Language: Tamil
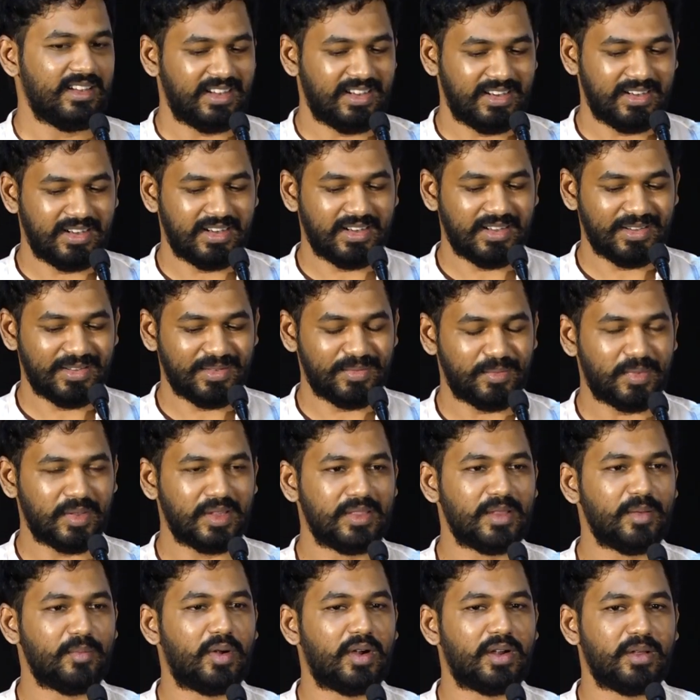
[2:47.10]
அண்டு
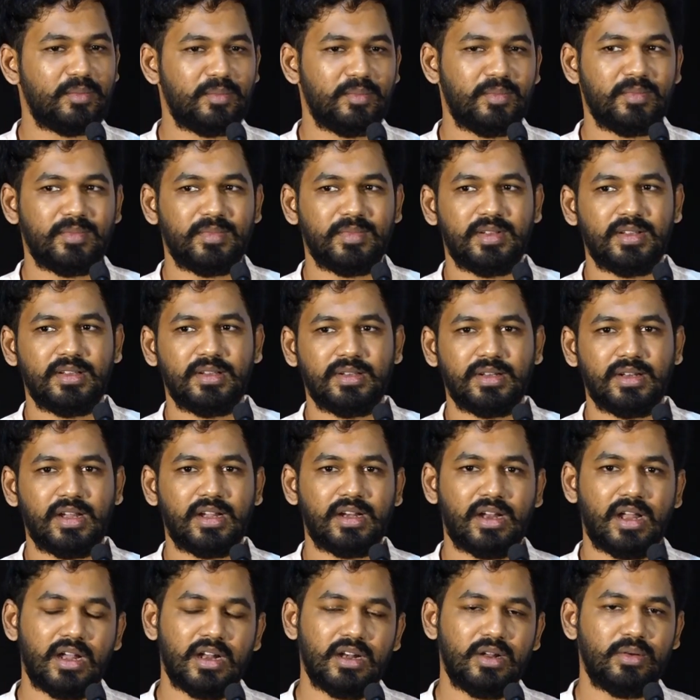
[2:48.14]
இந்த படம்
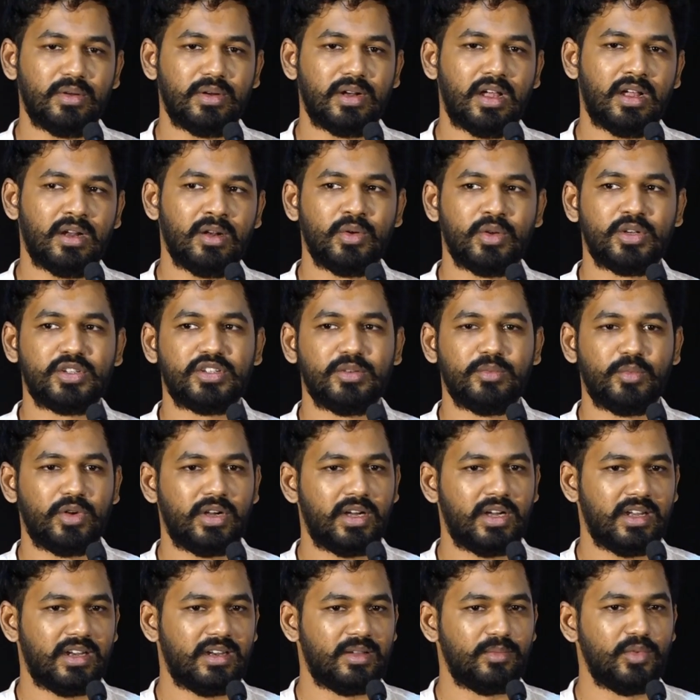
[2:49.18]
நான் நாலு நாலு வருஷம்
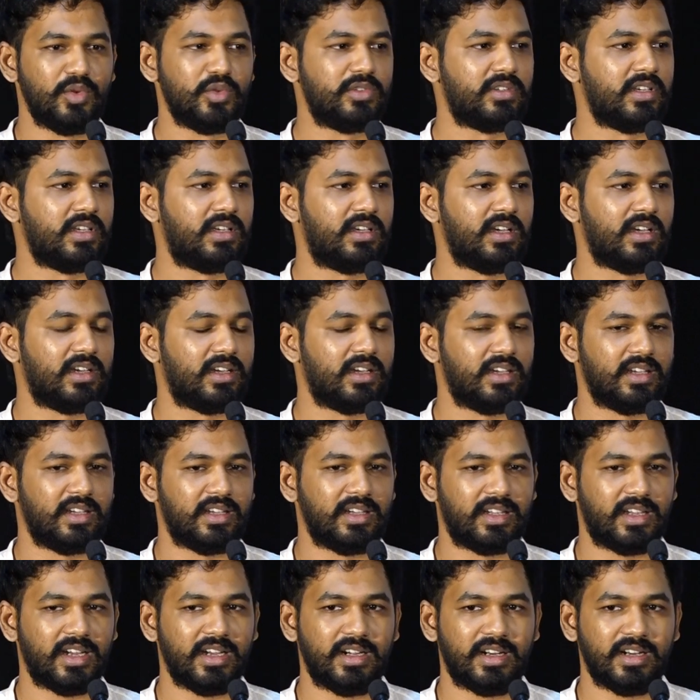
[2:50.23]
முன்னாடி எனக்கு மியூசிக்காக
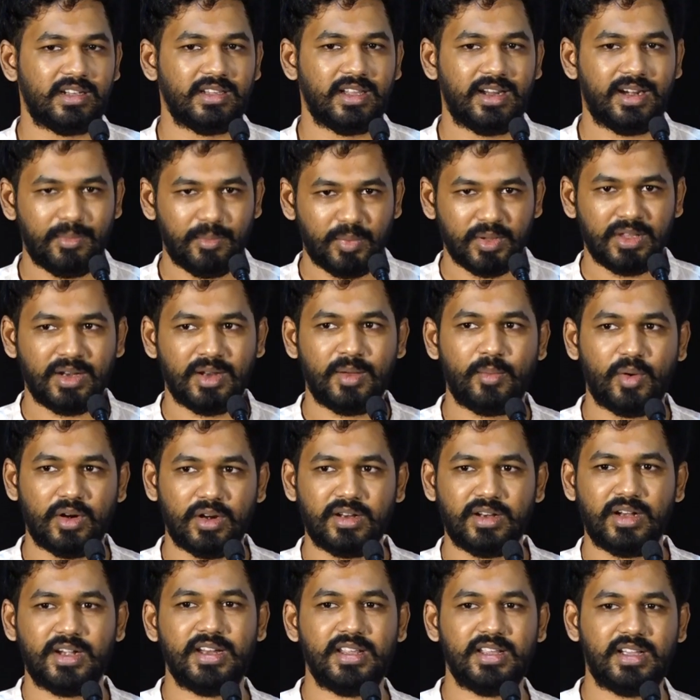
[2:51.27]
கேட்டிருந்தார் அப்போ தான் நான்
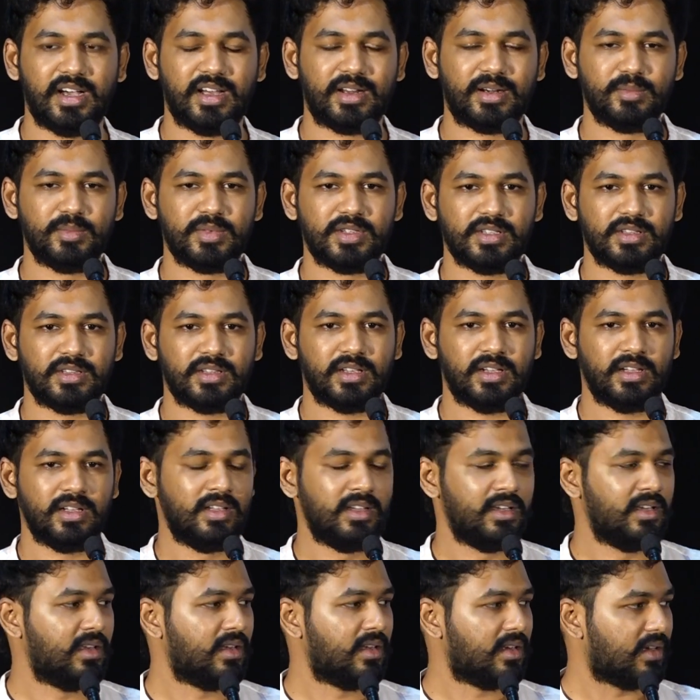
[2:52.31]
படம் நடிக்க ஆரம்பிச்சிருந்தேன்
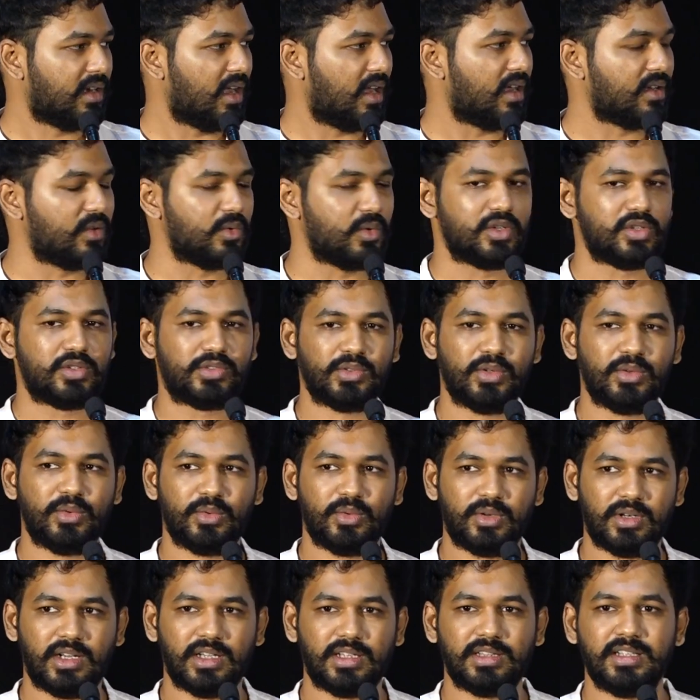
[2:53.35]
நாலு வருஷம்
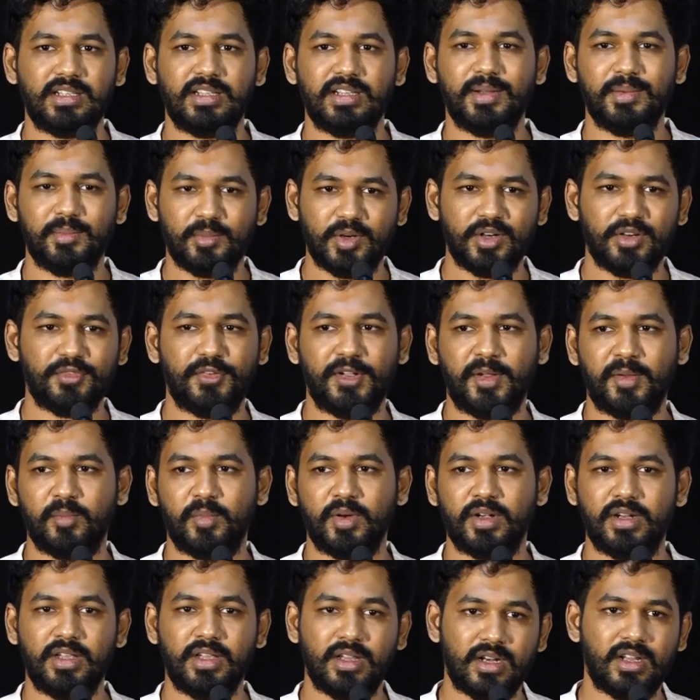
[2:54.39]
ஒரு கதையை பர்ஃபெக்ட்
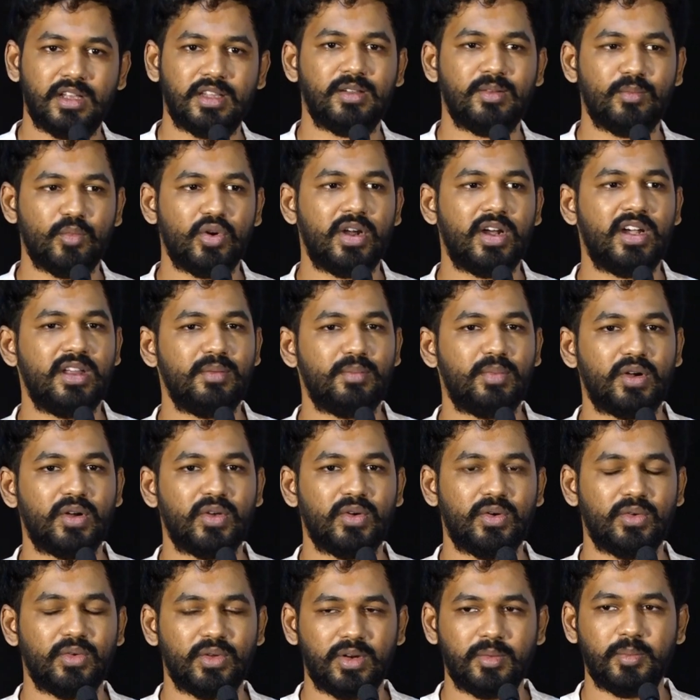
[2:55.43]
பண்ணி ஏன்னா அதுக்கு முன்னாடி
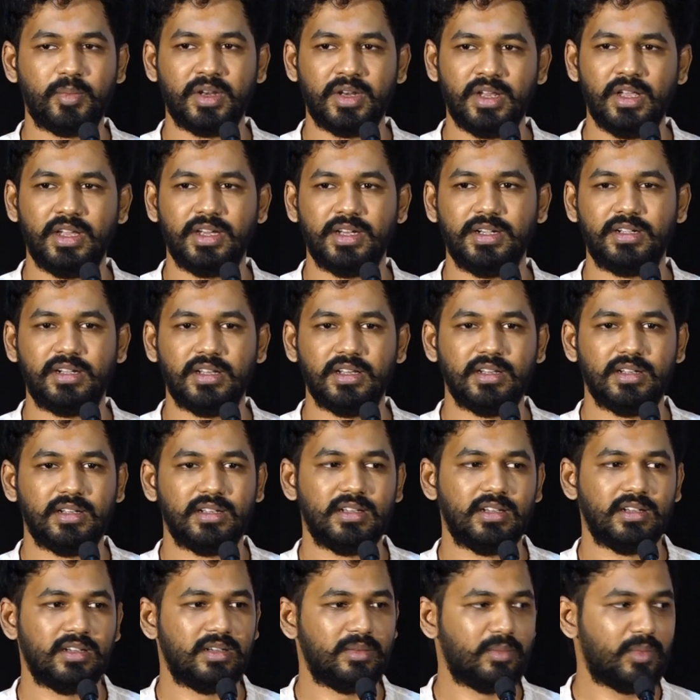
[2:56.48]
படம் ஒரு பெரிய ஹிட்டு
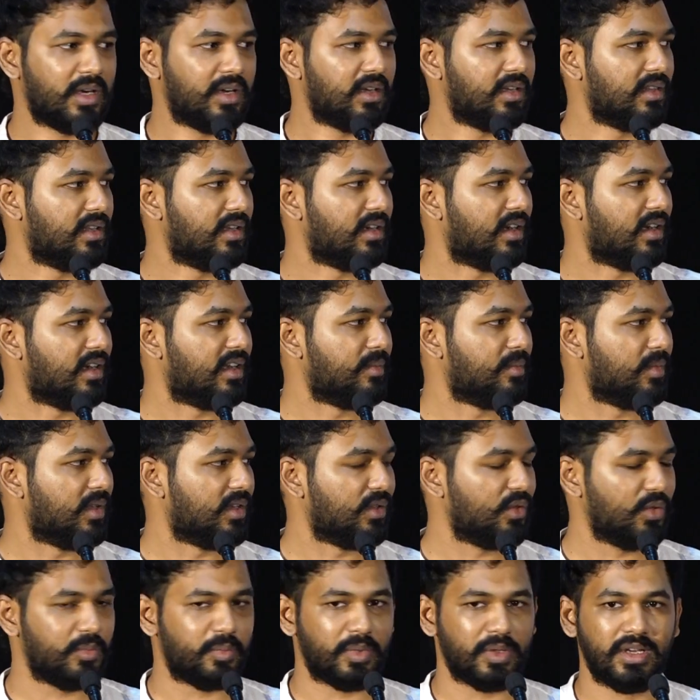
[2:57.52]
மரகத
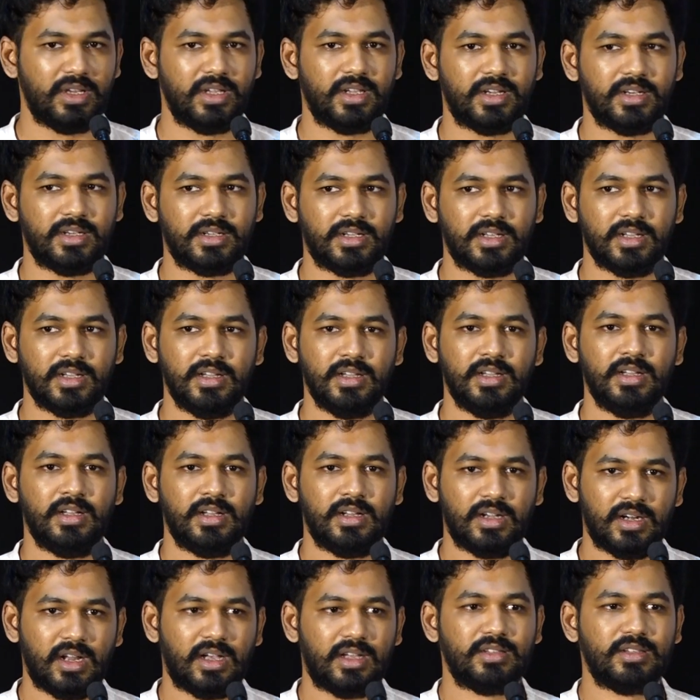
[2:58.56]
நாணயம்ங்கிறது ஒரு பெரிய ஹிட்டு
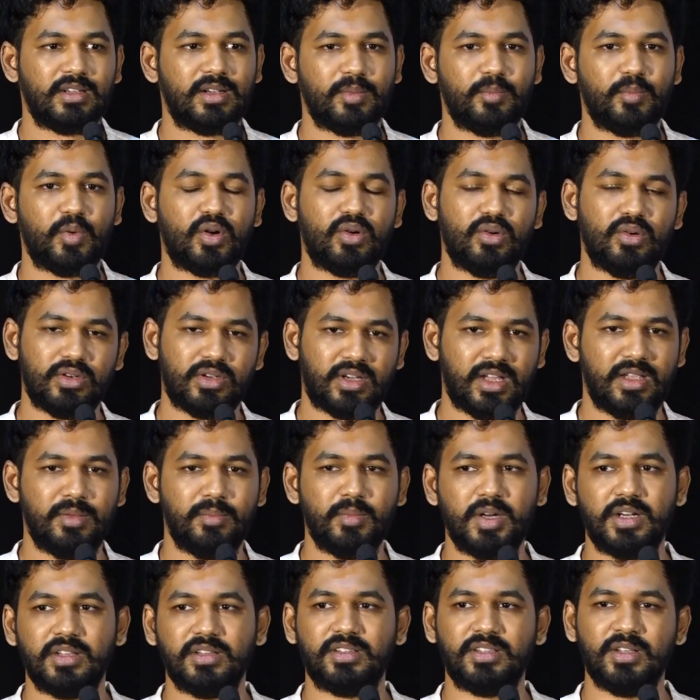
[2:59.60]
நான் அதுக்கப்புறம் டைம்
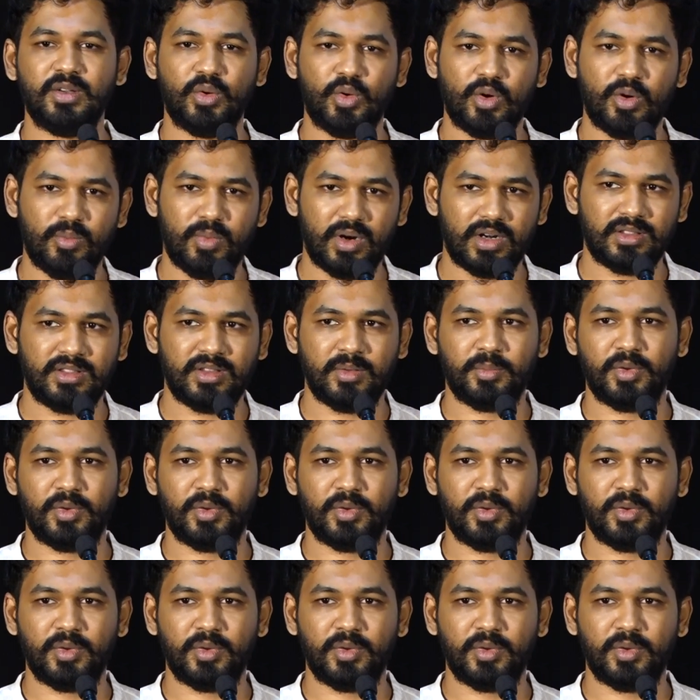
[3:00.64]
எடுத்து ஒரு படத்தை